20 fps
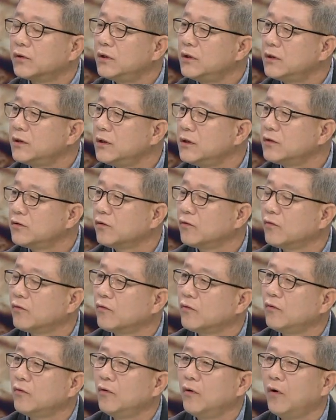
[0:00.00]

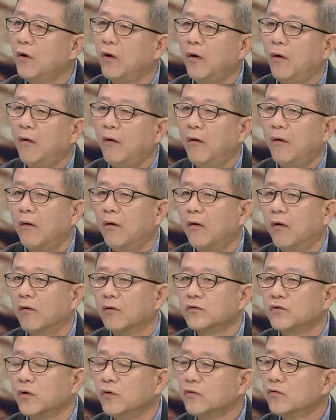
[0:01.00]
실질적으로 어,
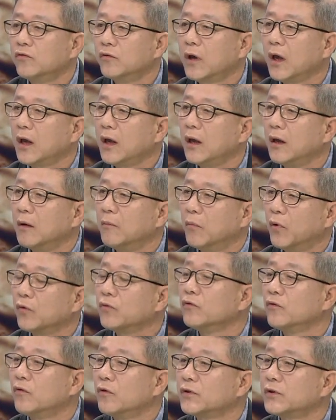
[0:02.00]
전국의
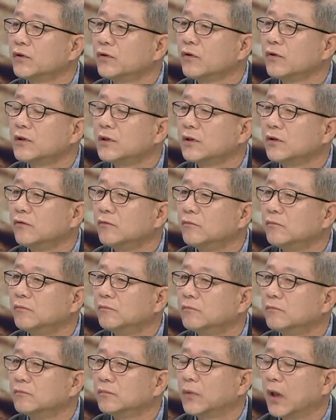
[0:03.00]
모든 곳에서
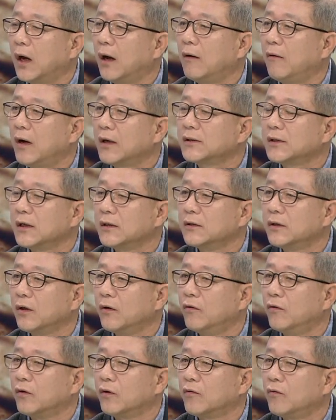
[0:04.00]
지금 다 확산이
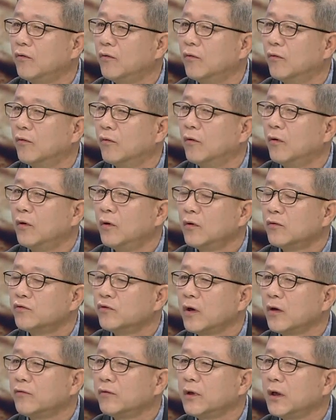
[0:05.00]
되어 있고
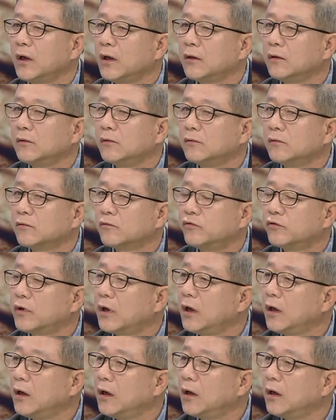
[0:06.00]
최근에 그
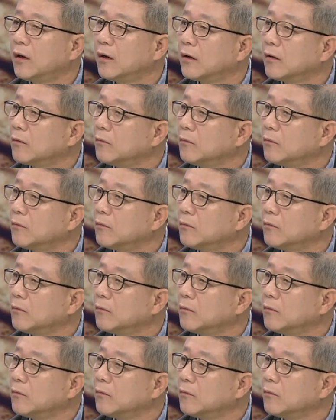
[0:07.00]
국회